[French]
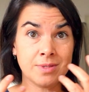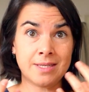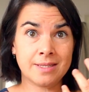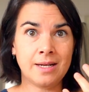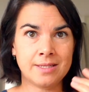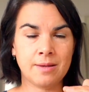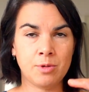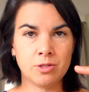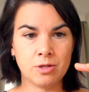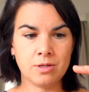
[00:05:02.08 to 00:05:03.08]
c'est ça le
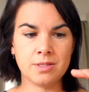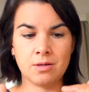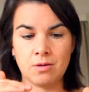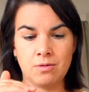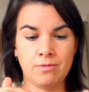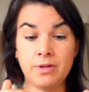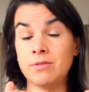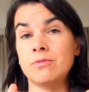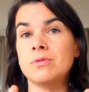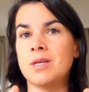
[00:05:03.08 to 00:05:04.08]
saboteur, c'est qu'en
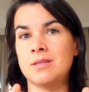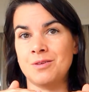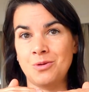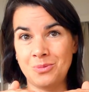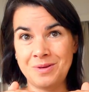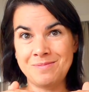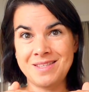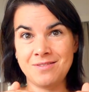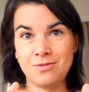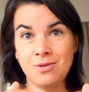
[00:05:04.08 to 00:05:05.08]
fait, vous êtes au même
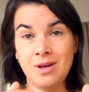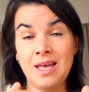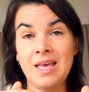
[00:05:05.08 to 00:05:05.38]
niveau